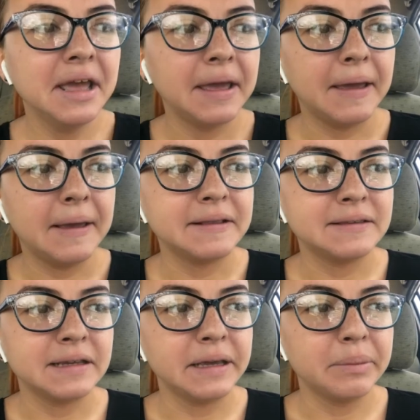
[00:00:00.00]

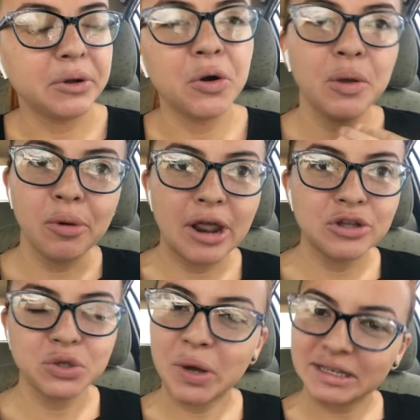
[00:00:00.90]
Este, pero hoy por la
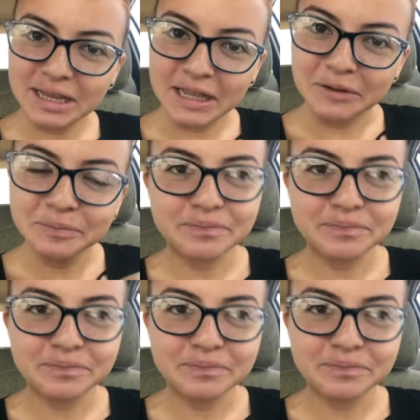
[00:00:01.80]
noche voy a salir.